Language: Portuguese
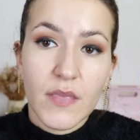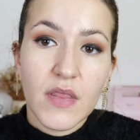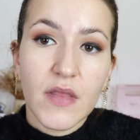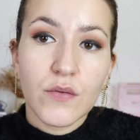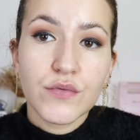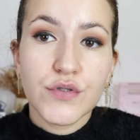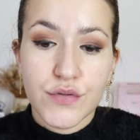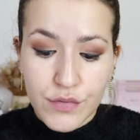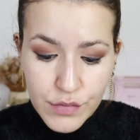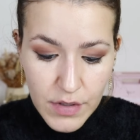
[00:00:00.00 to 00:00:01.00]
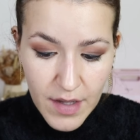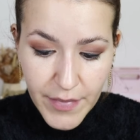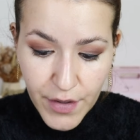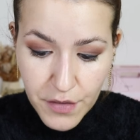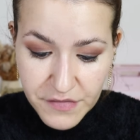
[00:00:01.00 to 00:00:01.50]
Não estou a
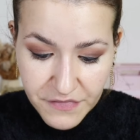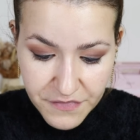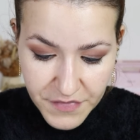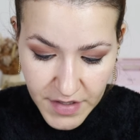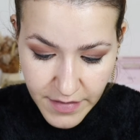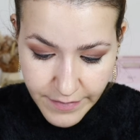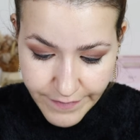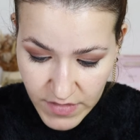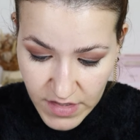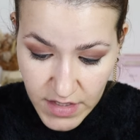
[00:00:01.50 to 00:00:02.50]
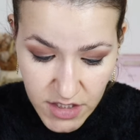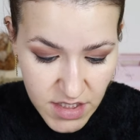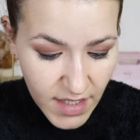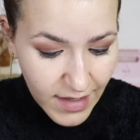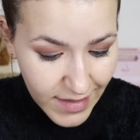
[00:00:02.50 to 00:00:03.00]
maior fã
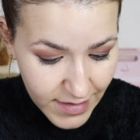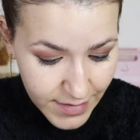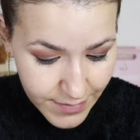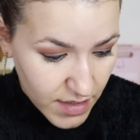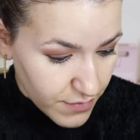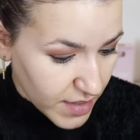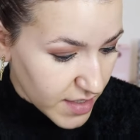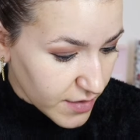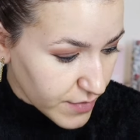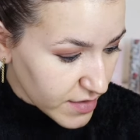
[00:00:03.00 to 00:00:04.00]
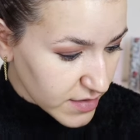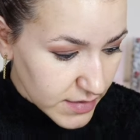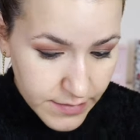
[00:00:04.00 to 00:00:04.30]
deste eyeliner. Ariana Grande,